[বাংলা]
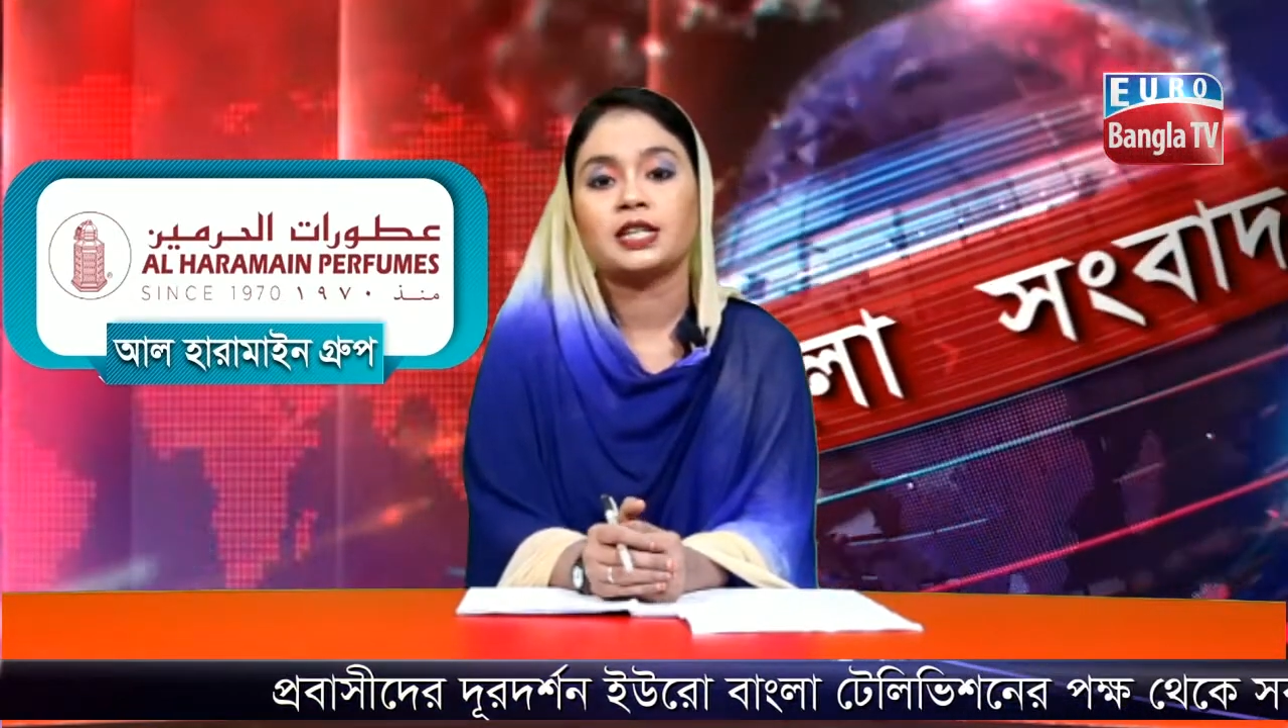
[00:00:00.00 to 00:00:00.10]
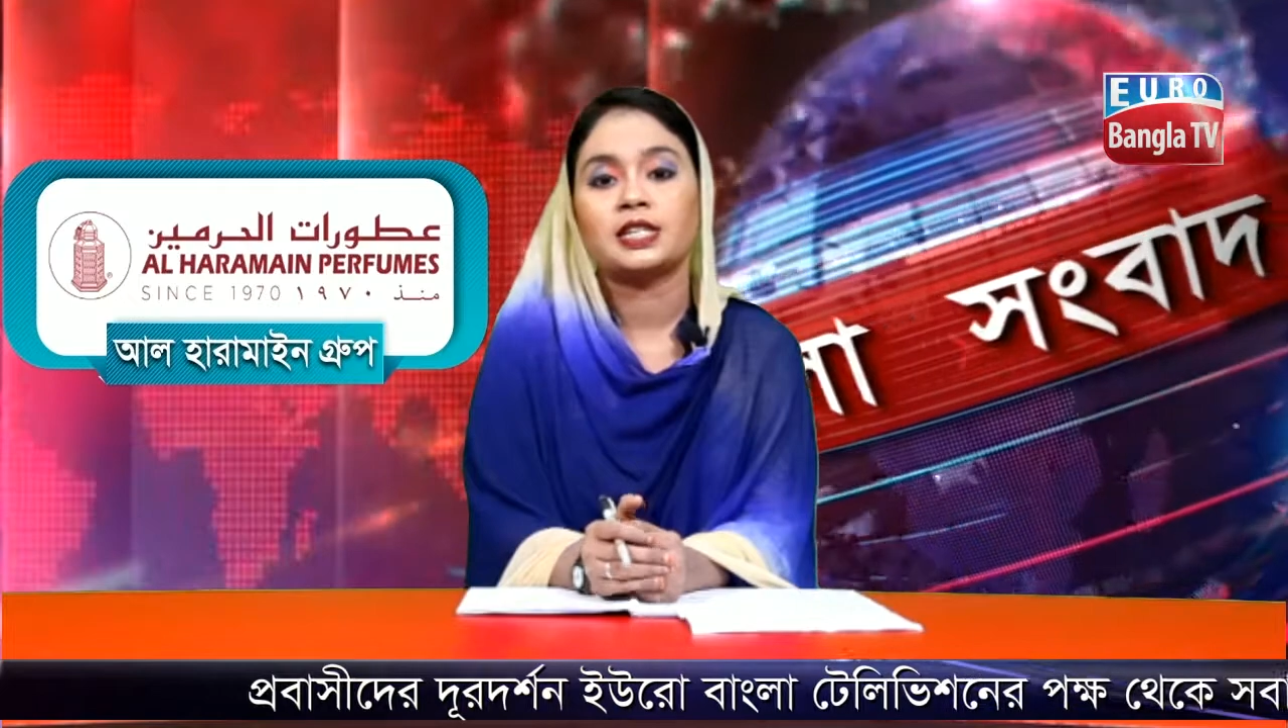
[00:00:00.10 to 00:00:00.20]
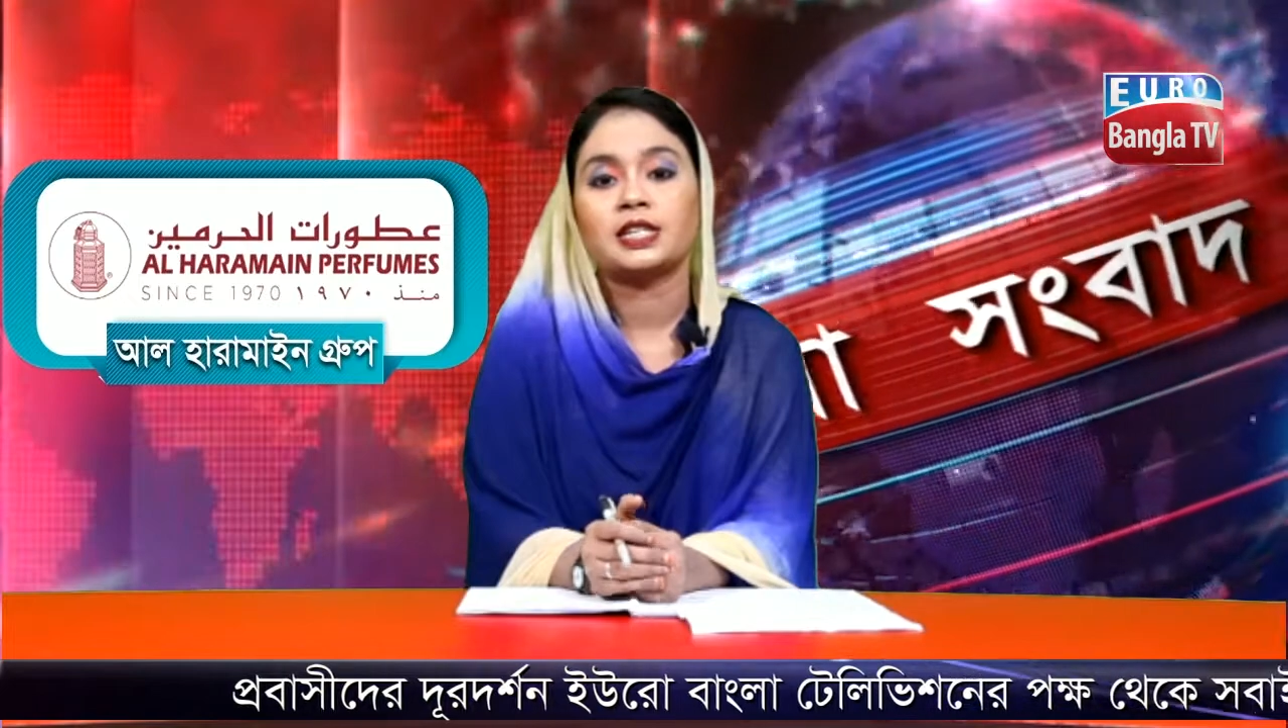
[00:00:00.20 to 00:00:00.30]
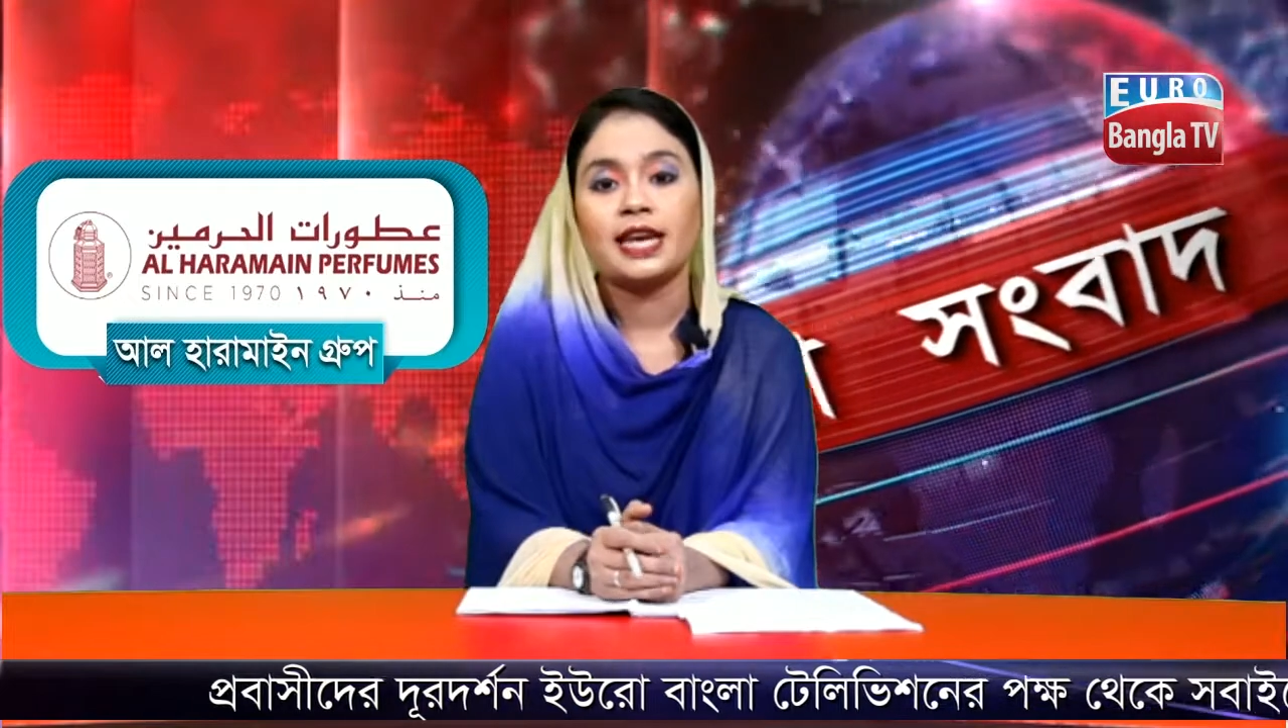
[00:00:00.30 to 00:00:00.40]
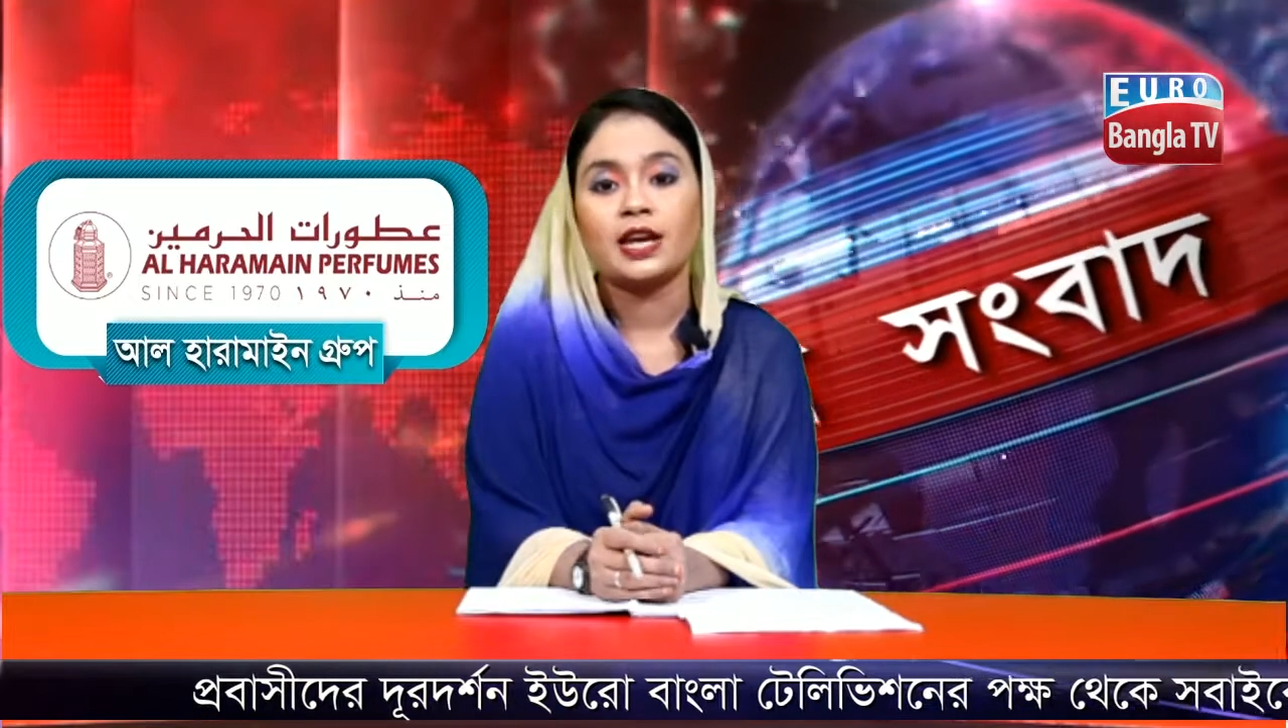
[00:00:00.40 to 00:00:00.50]

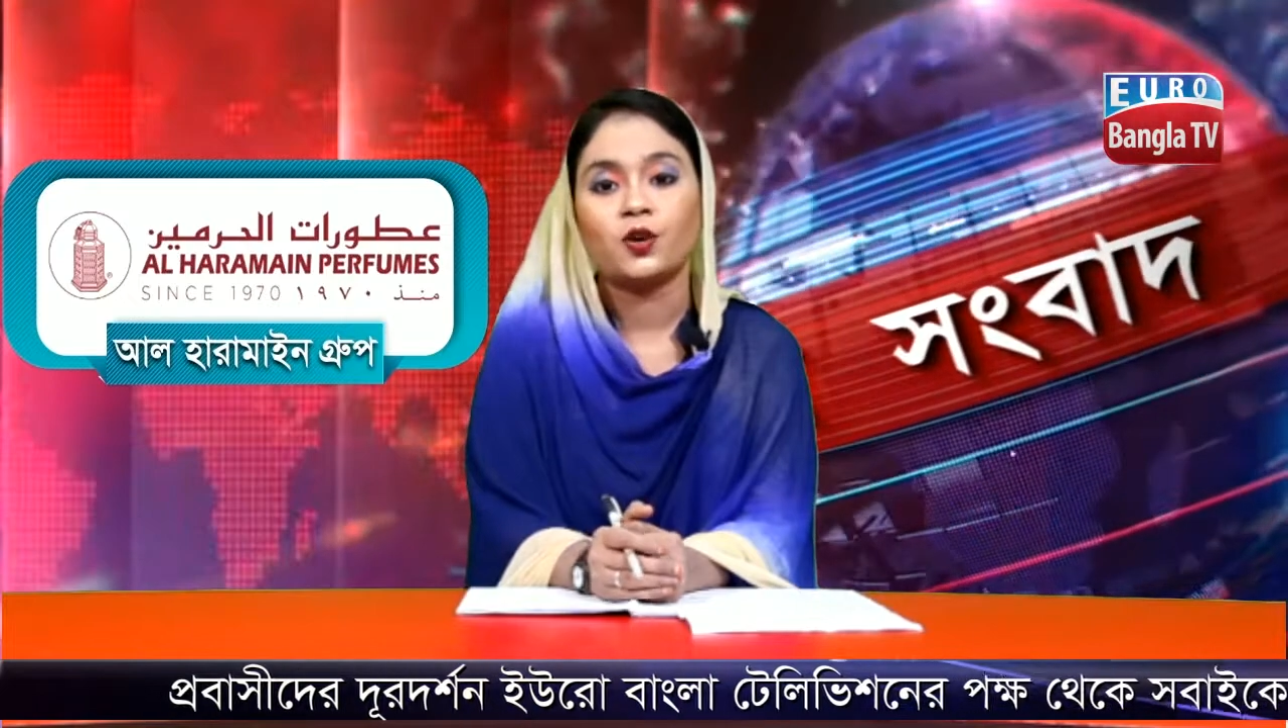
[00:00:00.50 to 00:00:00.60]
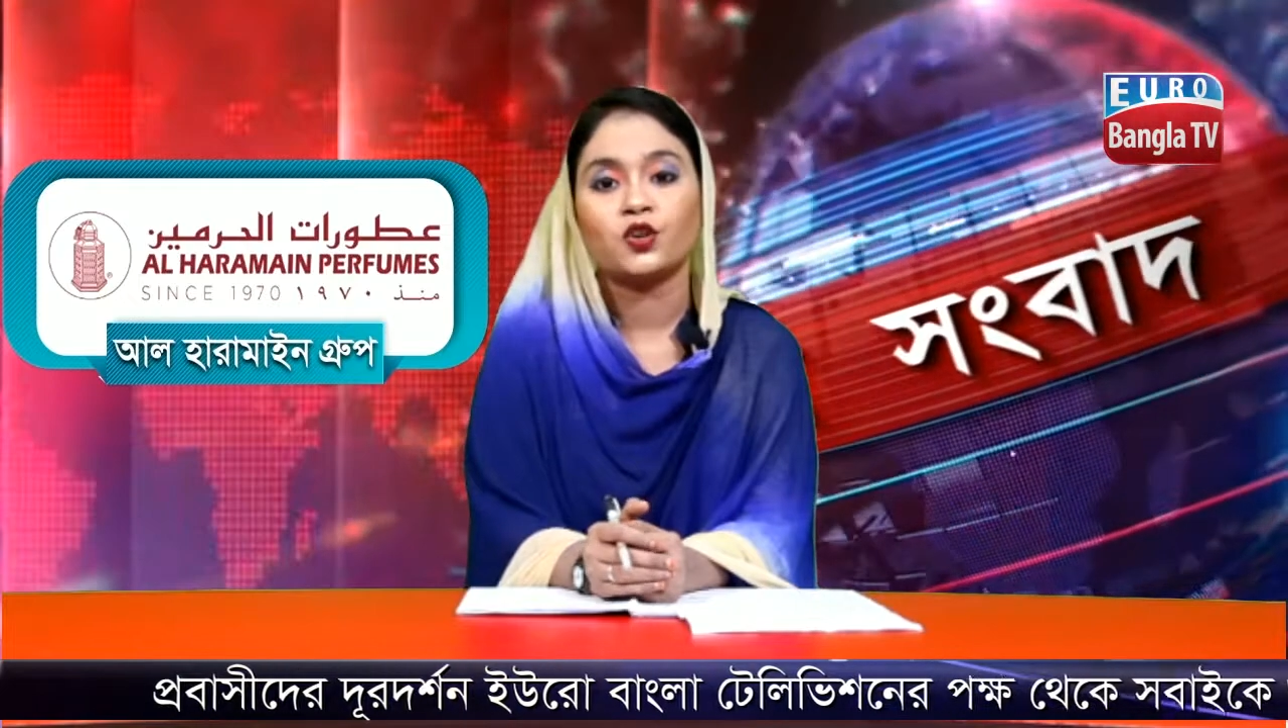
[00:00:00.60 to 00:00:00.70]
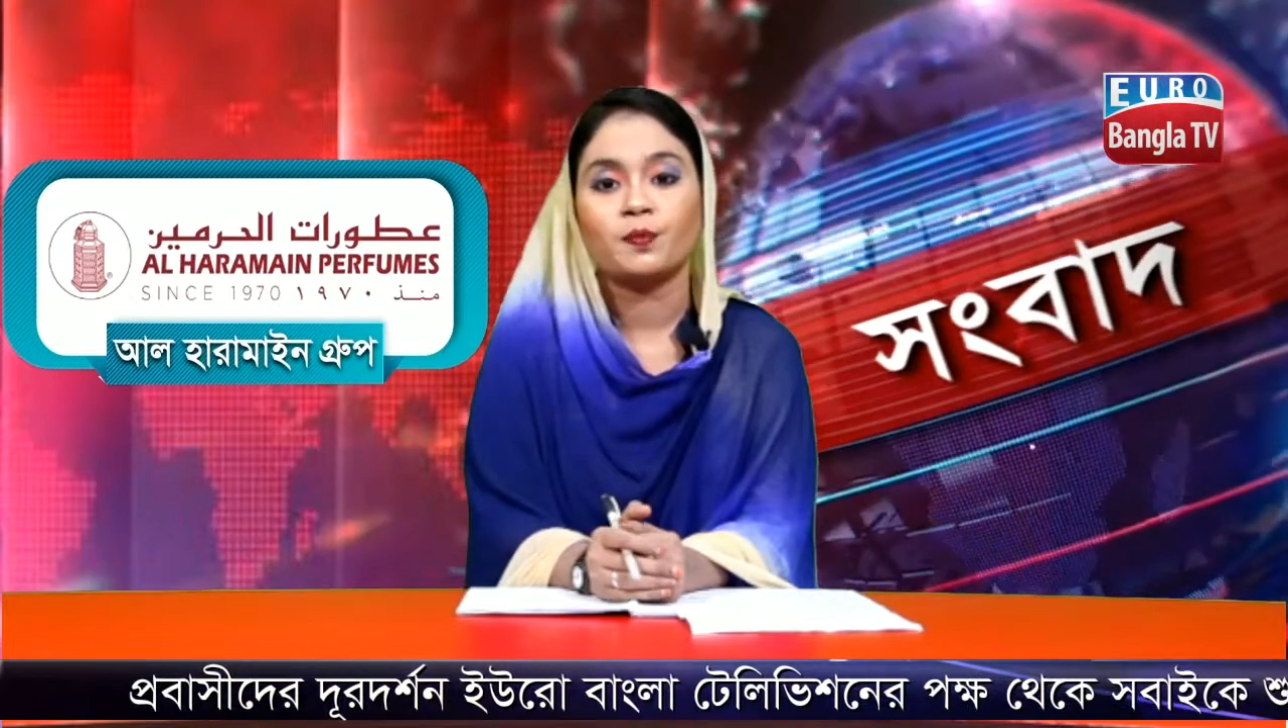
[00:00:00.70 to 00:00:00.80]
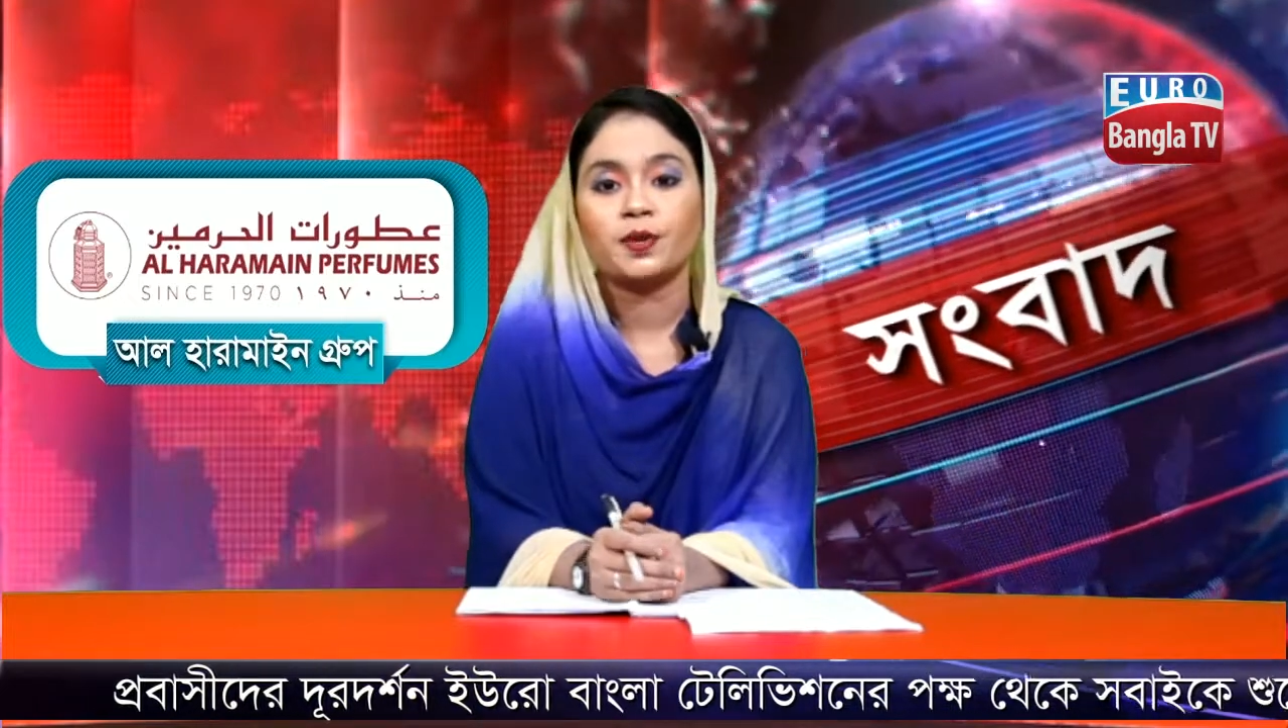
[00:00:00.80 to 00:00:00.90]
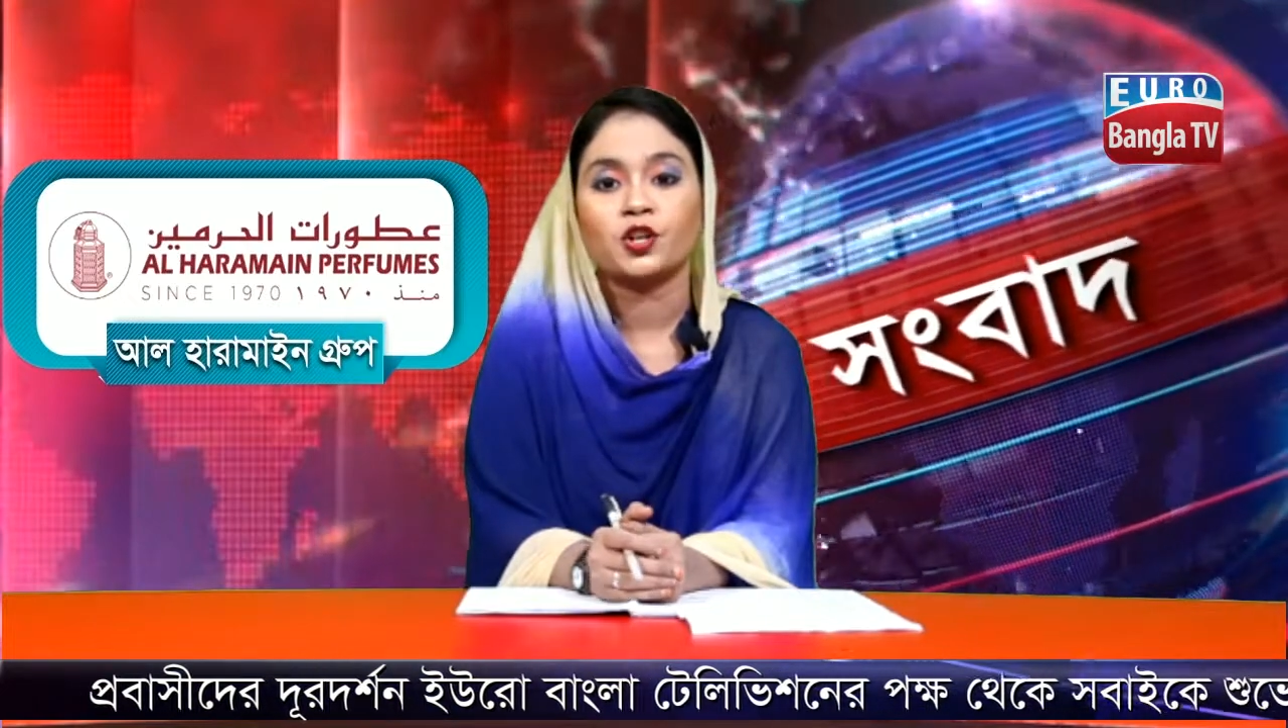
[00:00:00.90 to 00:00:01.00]
যে কোনো
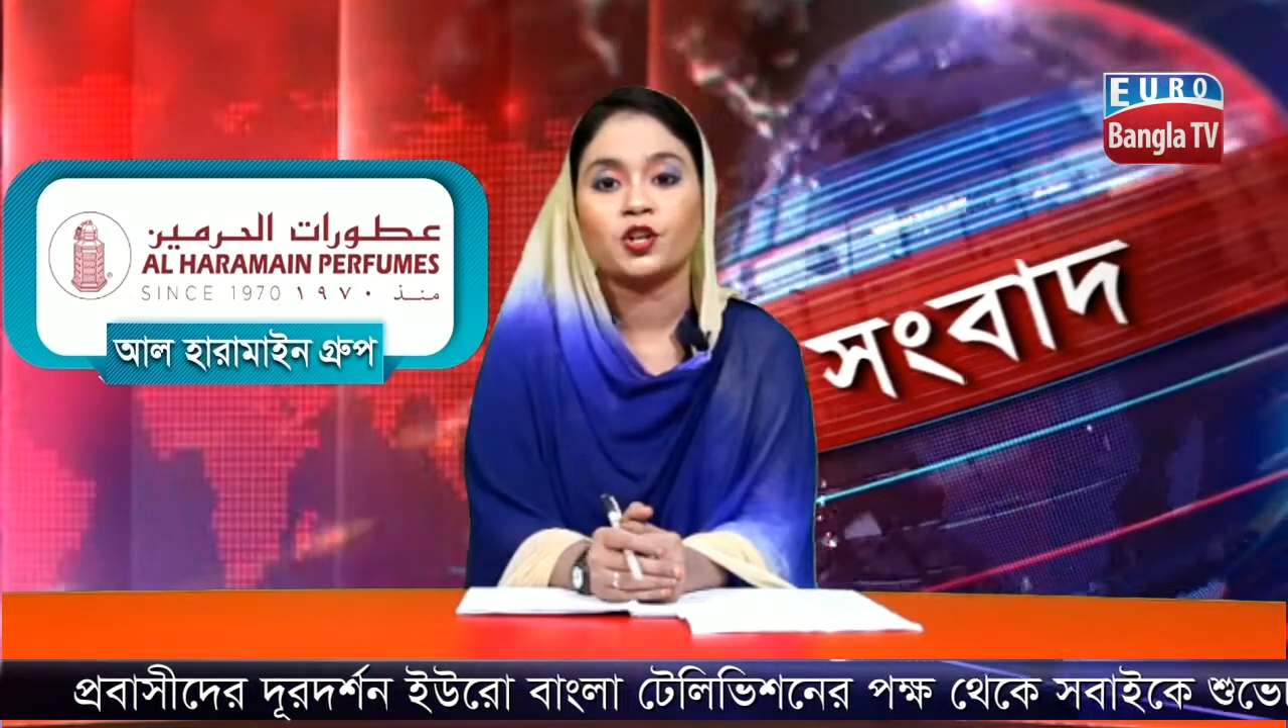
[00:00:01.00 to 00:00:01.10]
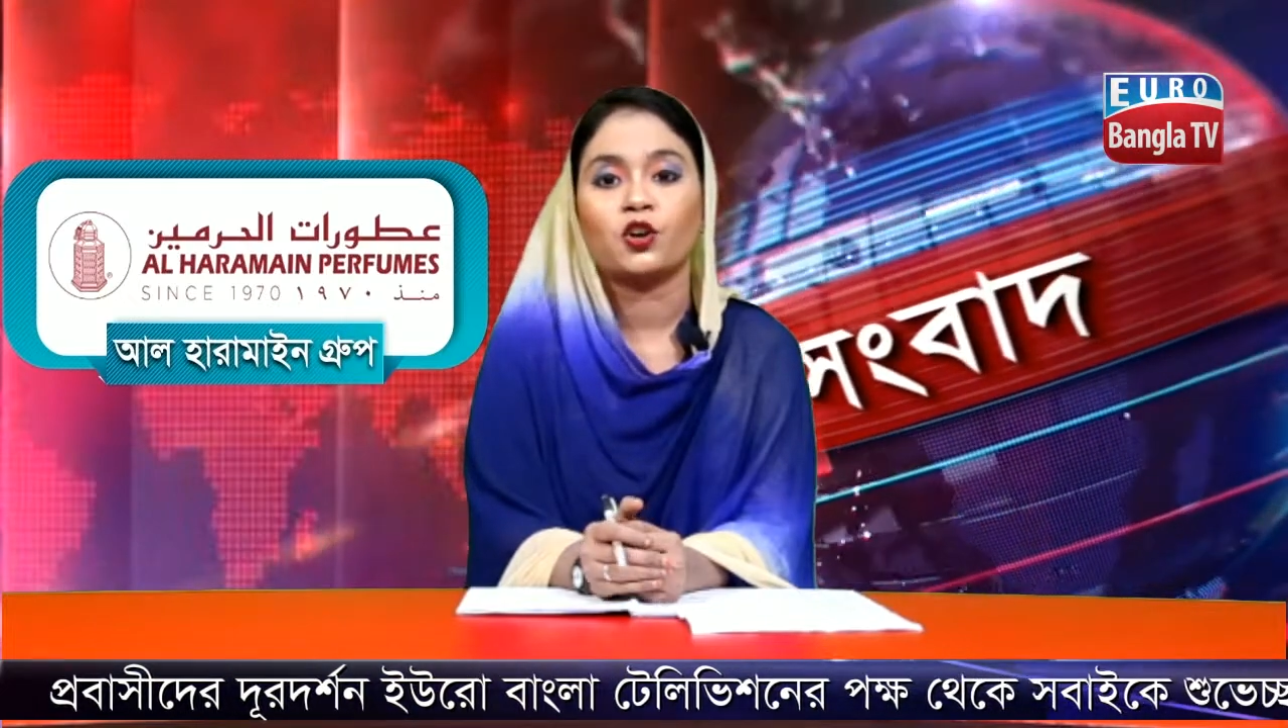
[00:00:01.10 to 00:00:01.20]
বিষয়ে